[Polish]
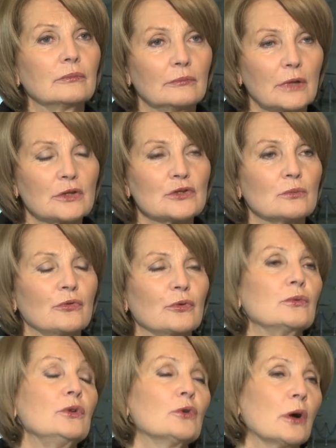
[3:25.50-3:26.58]
będzie
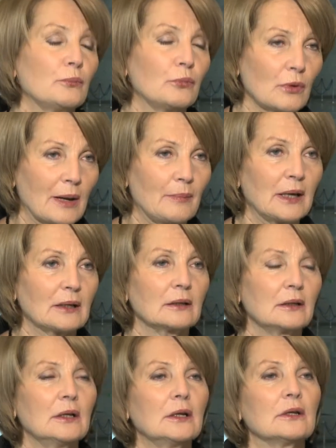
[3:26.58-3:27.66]
mówił i o pułapach,
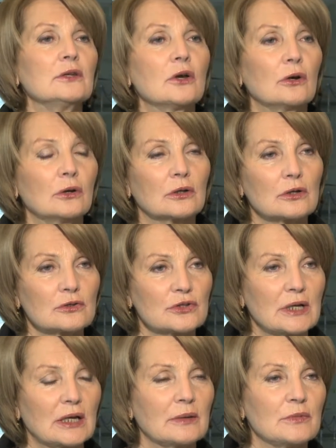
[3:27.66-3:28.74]
i o
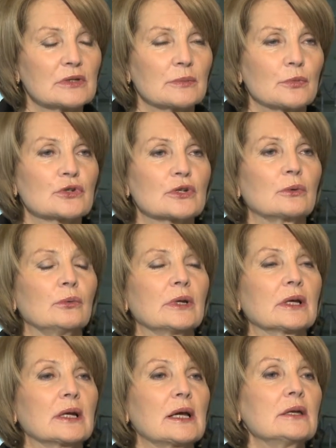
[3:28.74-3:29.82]
rozdziale między poszczególne
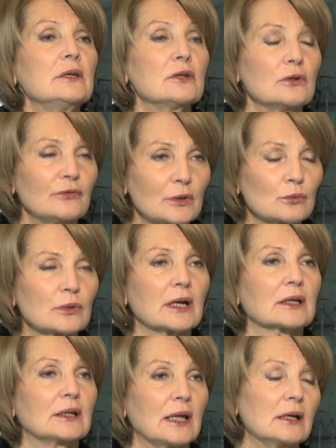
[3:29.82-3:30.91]
kraje, i o
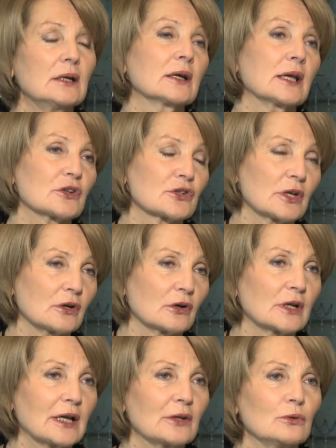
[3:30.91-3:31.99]
warunkach dla każdego
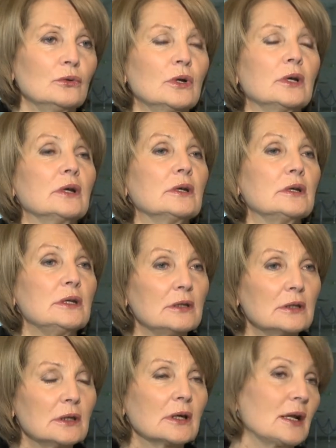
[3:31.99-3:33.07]
kraju,
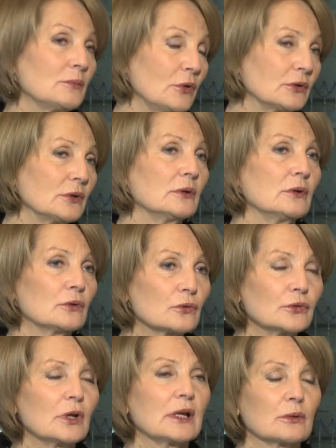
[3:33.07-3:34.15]
innych albo
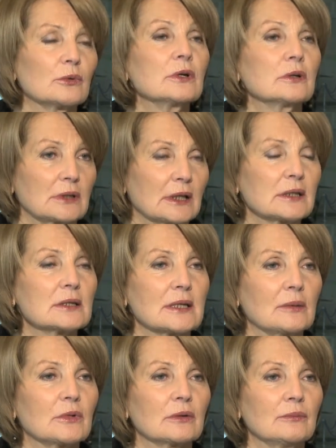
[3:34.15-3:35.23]
równoległych takich
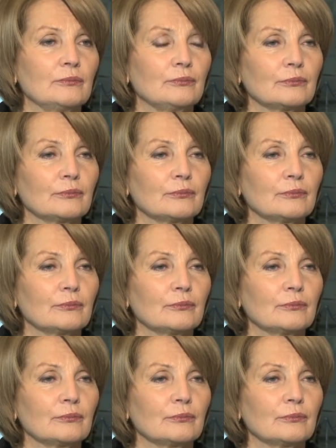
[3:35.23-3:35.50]
samych.